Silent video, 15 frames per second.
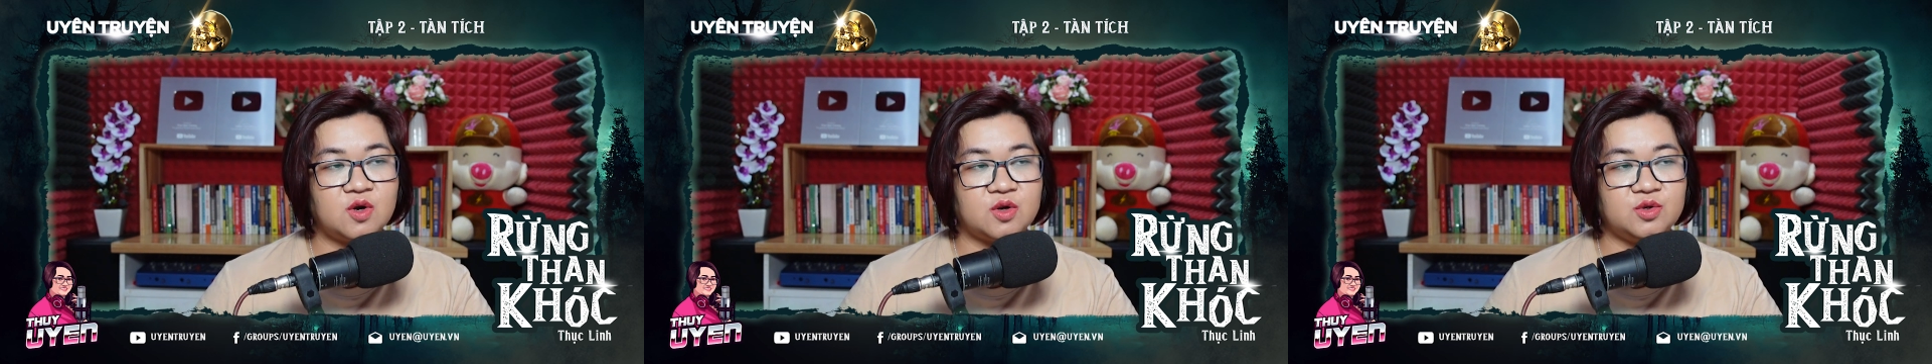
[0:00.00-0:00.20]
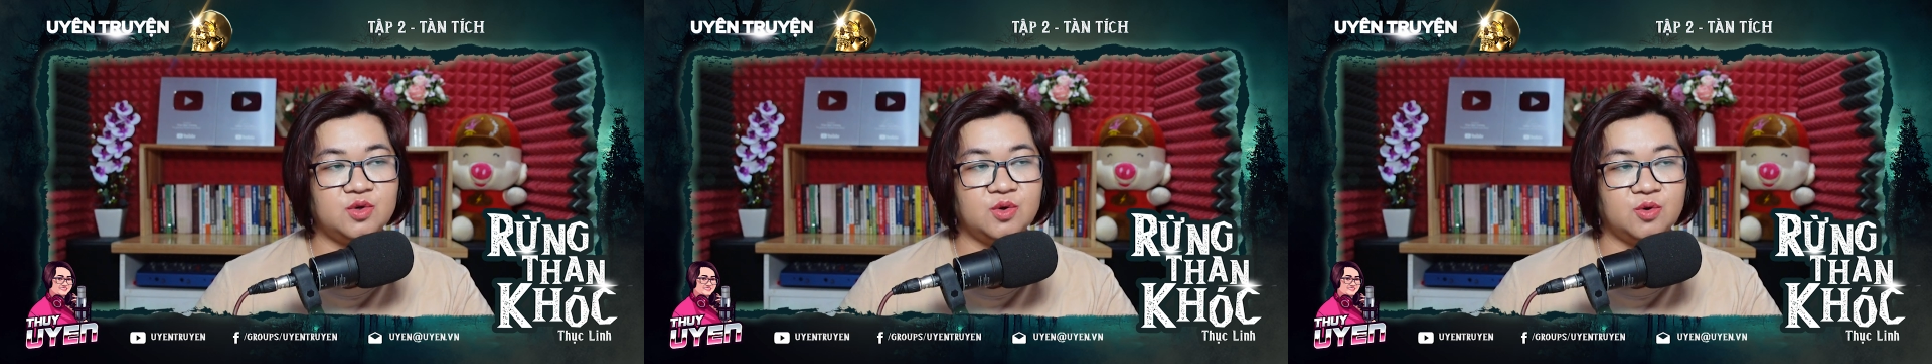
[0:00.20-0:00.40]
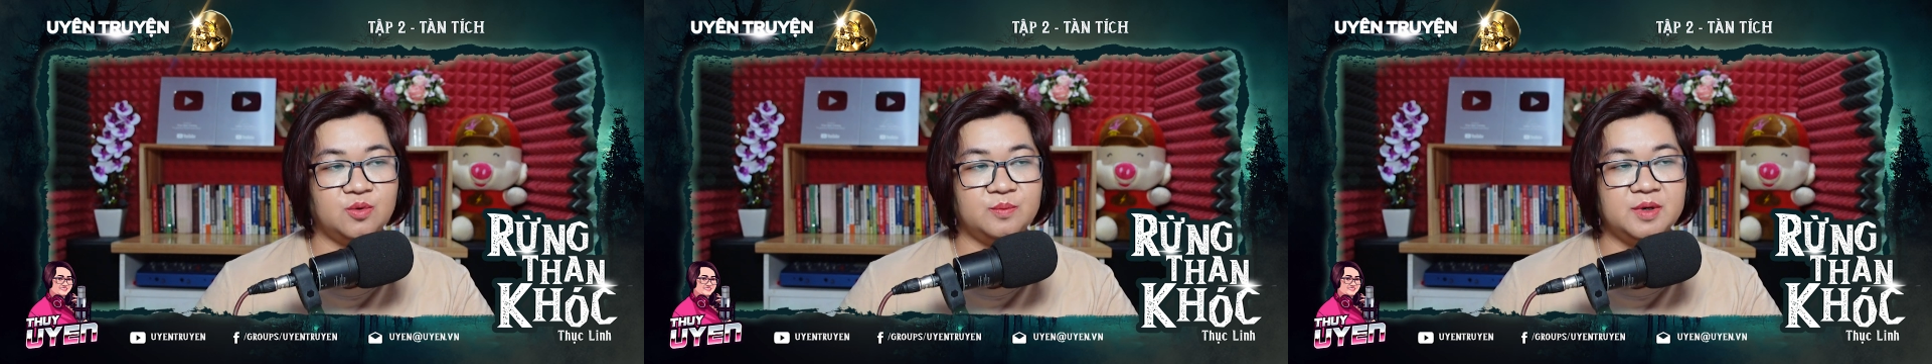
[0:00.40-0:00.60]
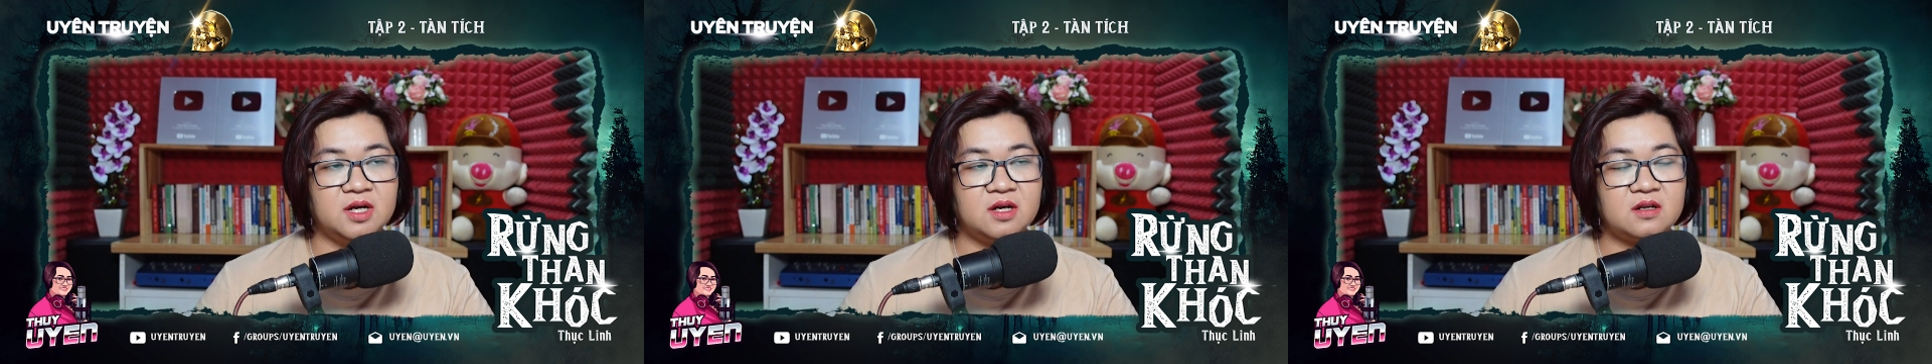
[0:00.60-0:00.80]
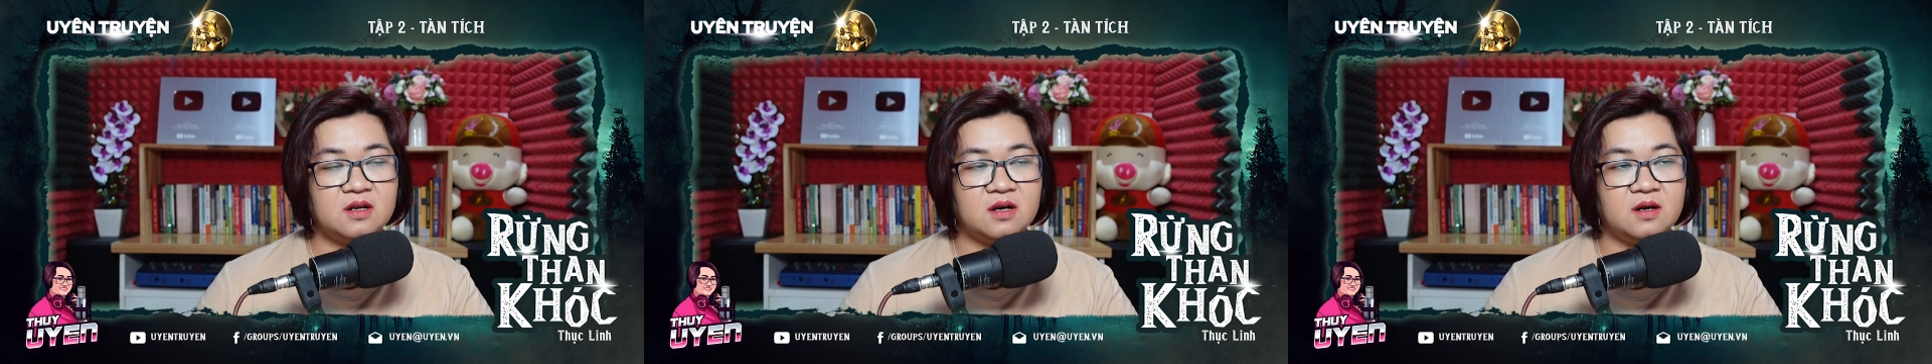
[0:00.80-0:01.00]
còn đủ
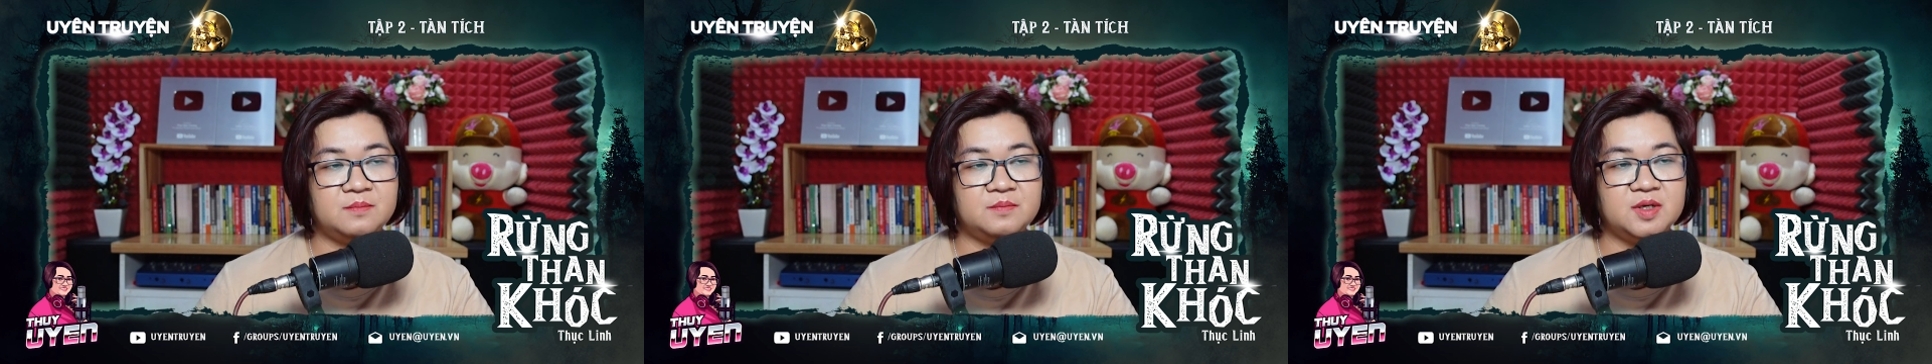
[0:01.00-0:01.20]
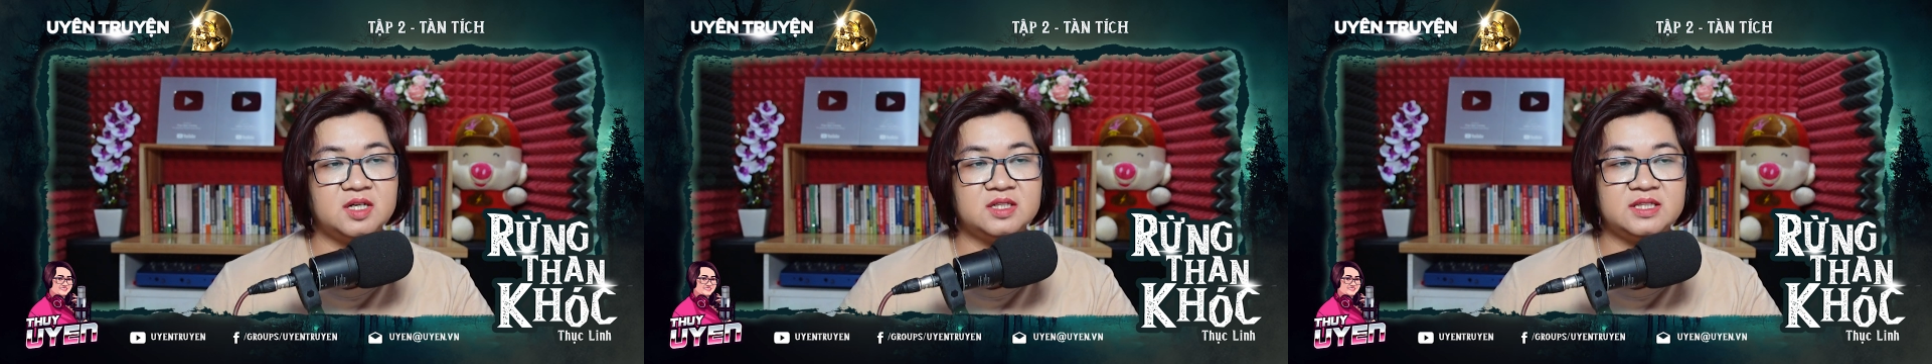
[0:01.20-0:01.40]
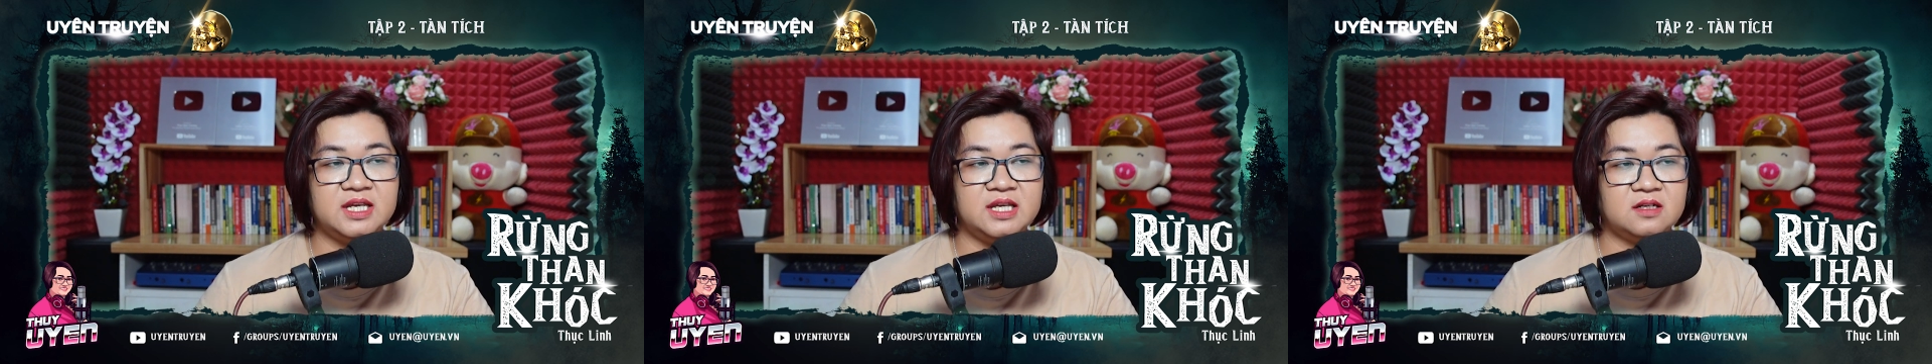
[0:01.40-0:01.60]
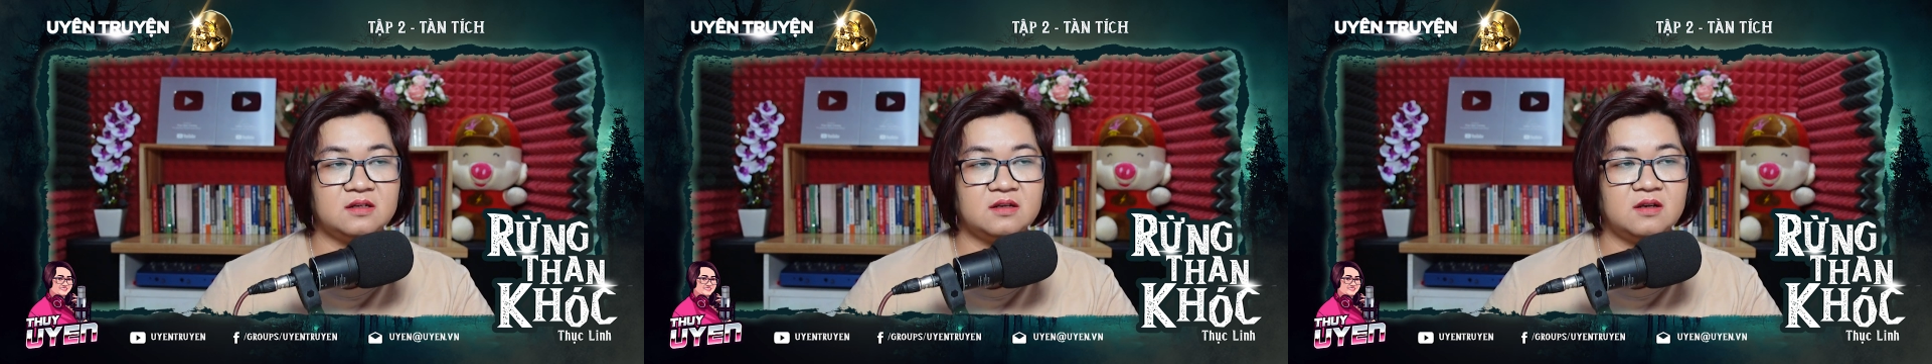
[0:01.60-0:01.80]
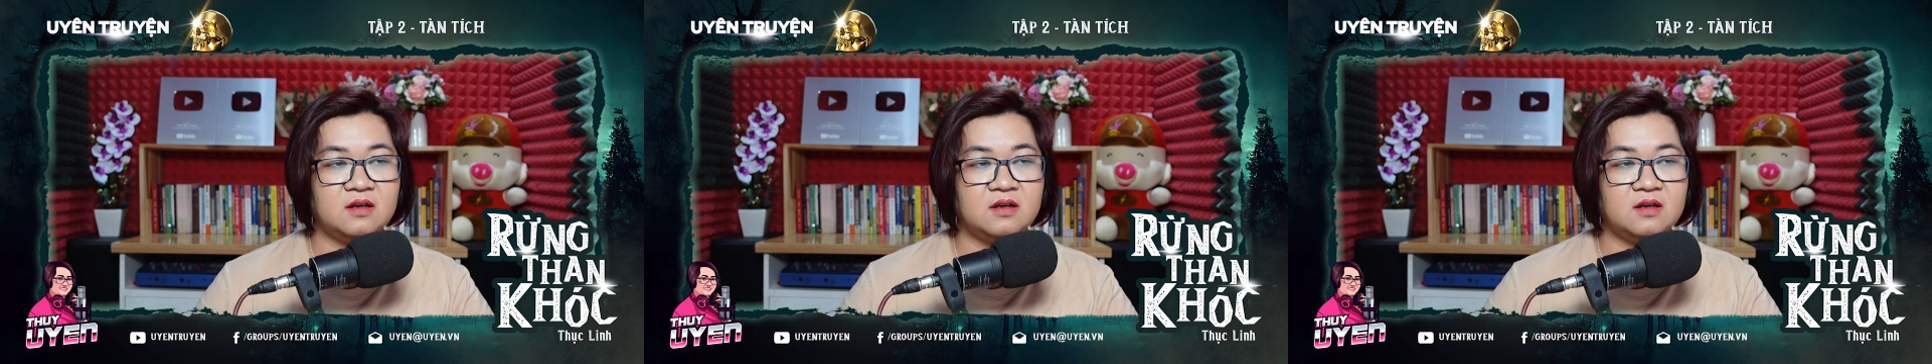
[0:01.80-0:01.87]
bữa cơm bữa thịt,